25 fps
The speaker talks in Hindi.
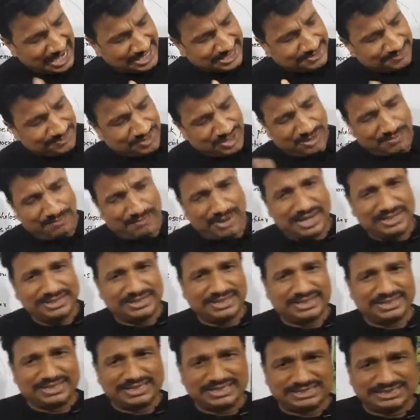एटम कंबाइन
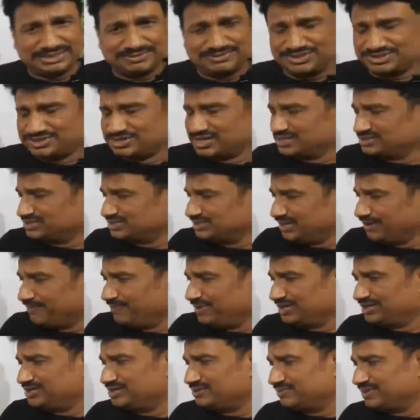करके सबस्टांस या
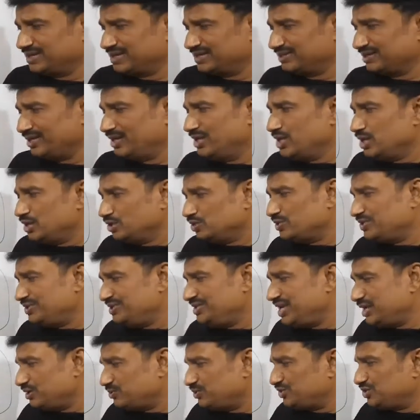मैटर बनाता है तो
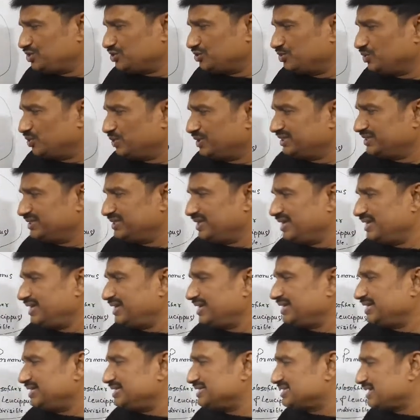ये कुछ उन्होंने दिया
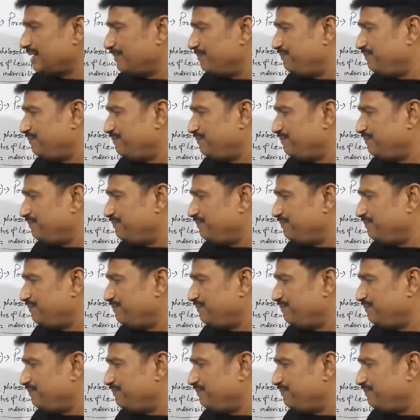लेकिन इसका